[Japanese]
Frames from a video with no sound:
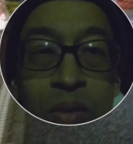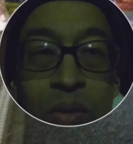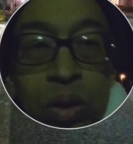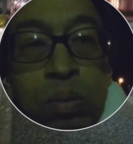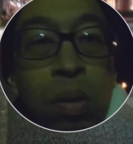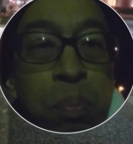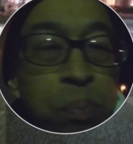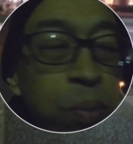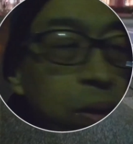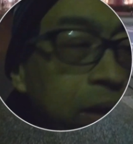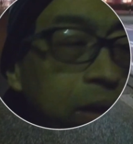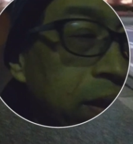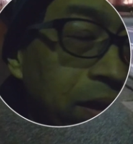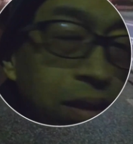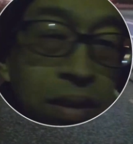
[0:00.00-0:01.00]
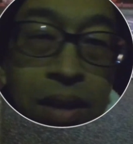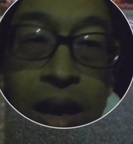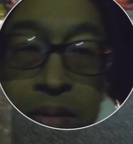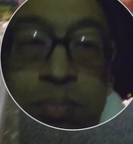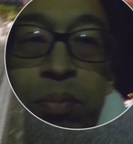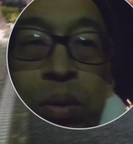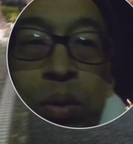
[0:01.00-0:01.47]
供っぽい願
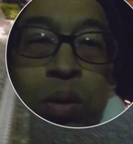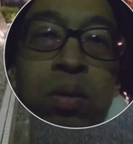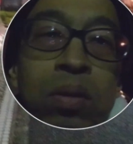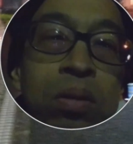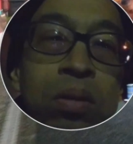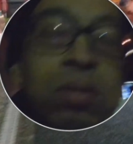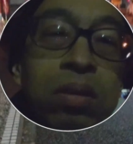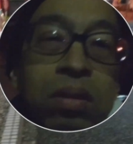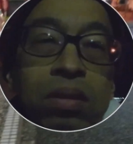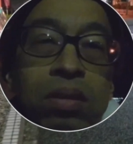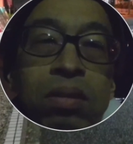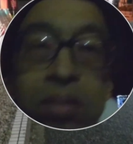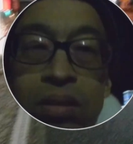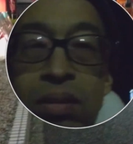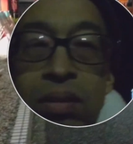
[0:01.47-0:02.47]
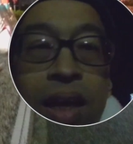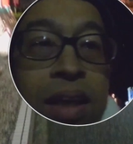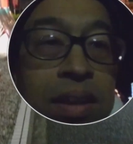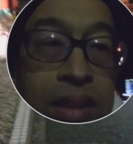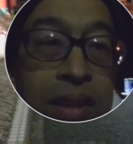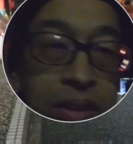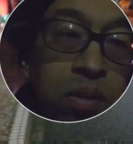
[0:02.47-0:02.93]
望なん
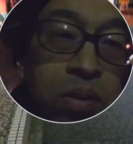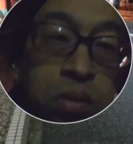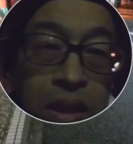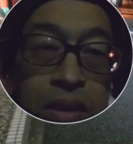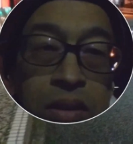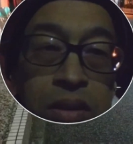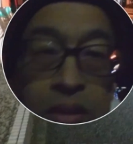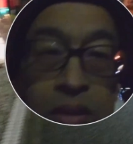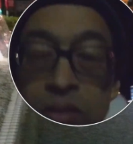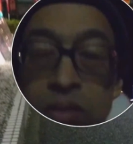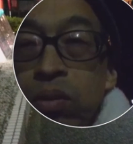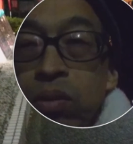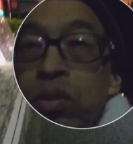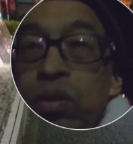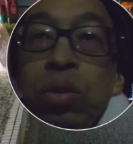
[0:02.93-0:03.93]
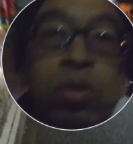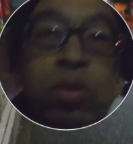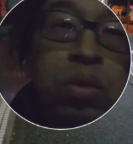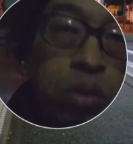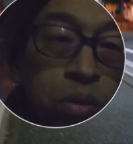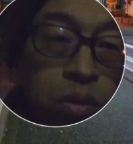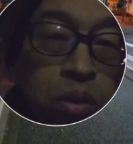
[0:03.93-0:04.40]
ですよねその呪術と
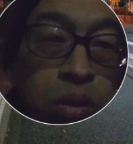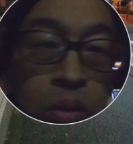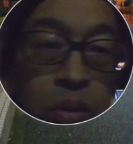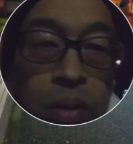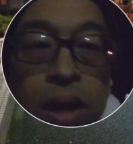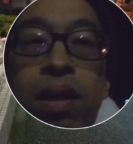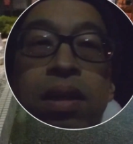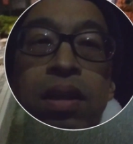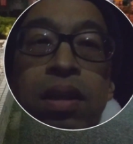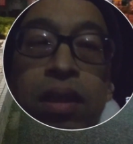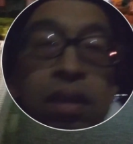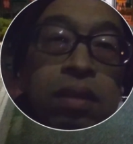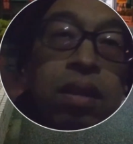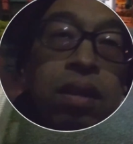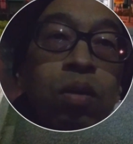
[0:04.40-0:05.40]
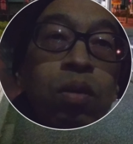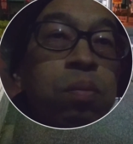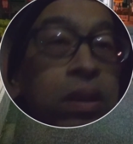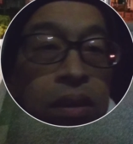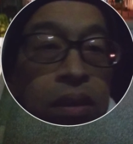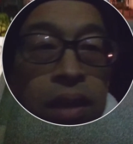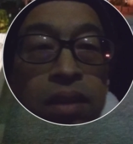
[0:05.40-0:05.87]
いうのは。だからおじ
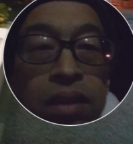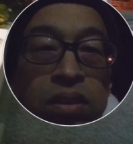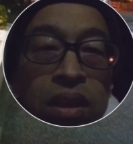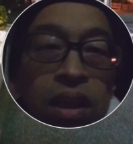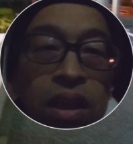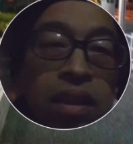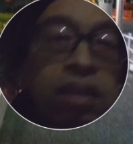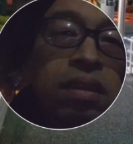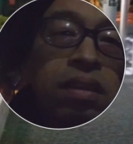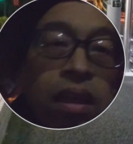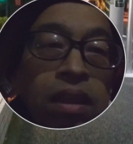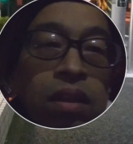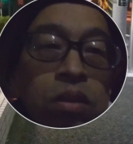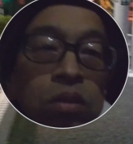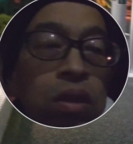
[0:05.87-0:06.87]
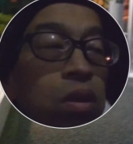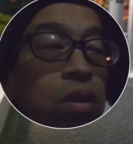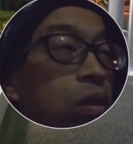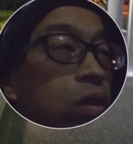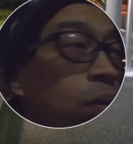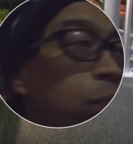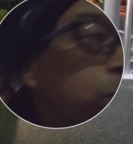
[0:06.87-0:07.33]
ないの世界ですからねそれは子
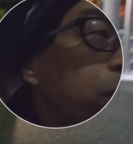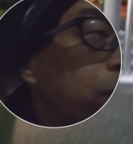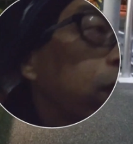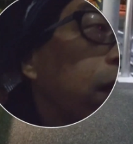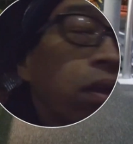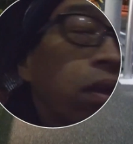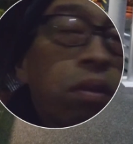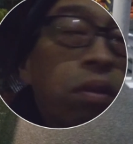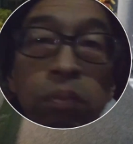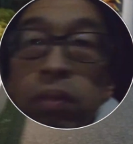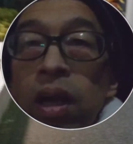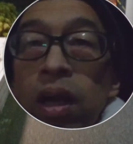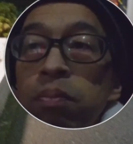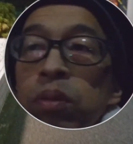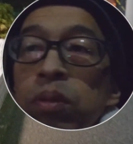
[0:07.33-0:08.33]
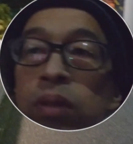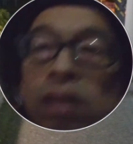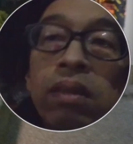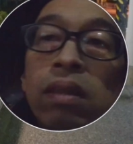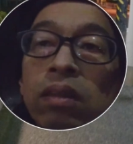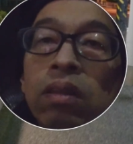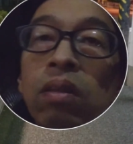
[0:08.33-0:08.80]
供っぽい願望なんで
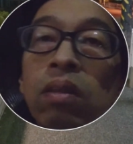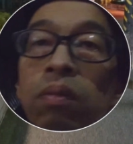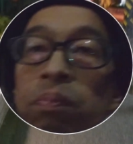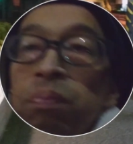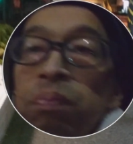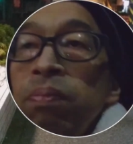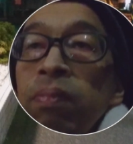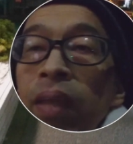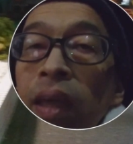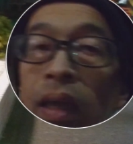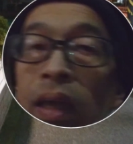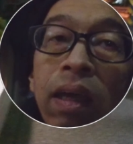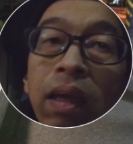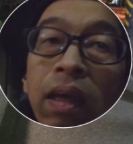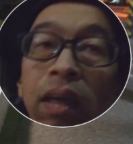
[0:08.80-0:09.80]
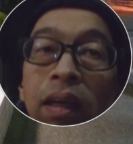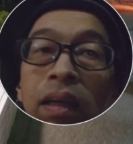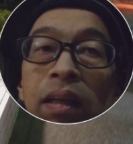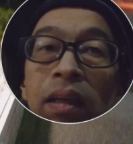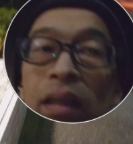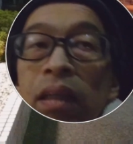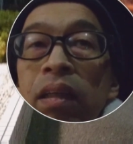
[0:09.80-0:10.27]
すよで
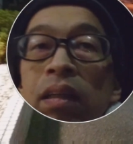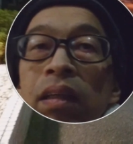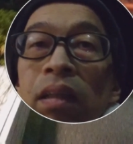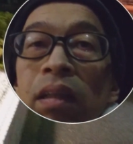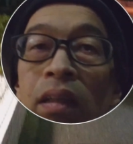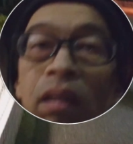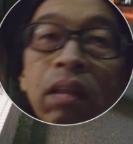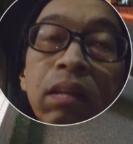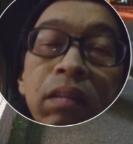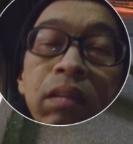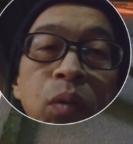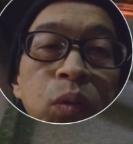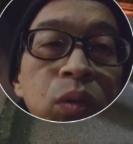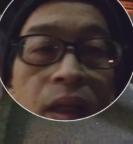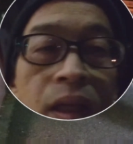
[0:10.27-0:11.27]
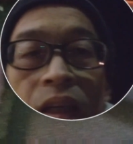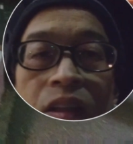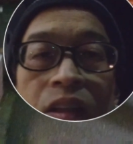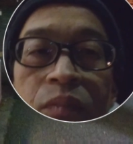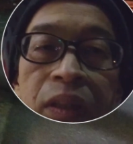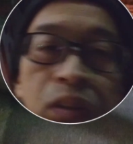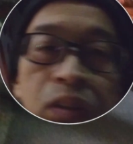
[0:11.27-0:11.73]
じゃあ大人たる
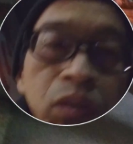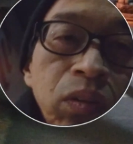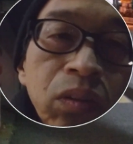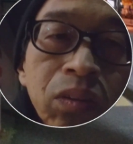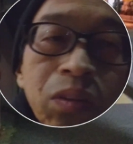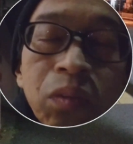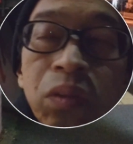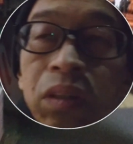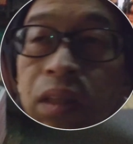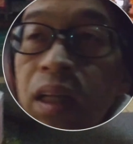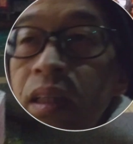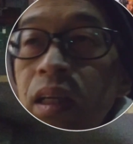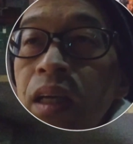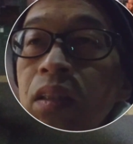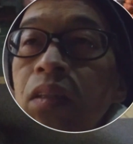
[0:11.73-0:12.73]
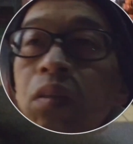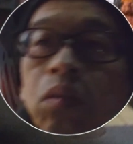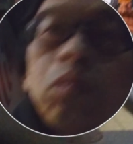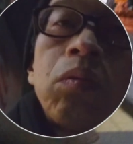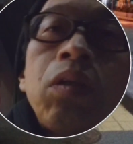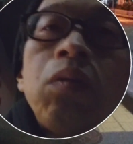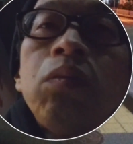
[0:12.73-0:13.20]
べき宗教って何かっていうと
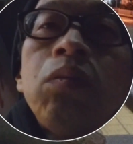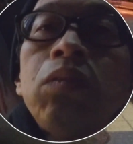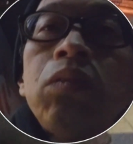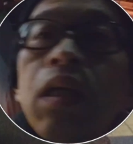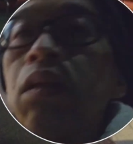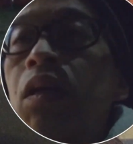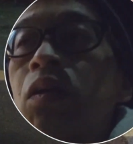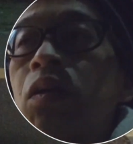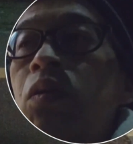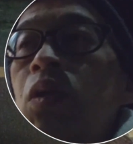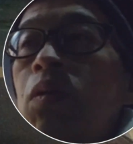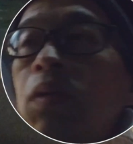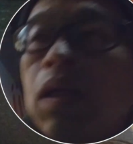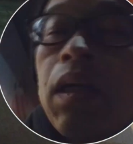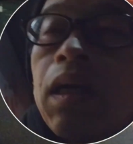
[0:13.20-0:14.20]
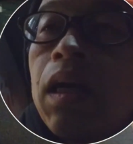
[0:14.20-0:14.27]
基本的にはこれはだから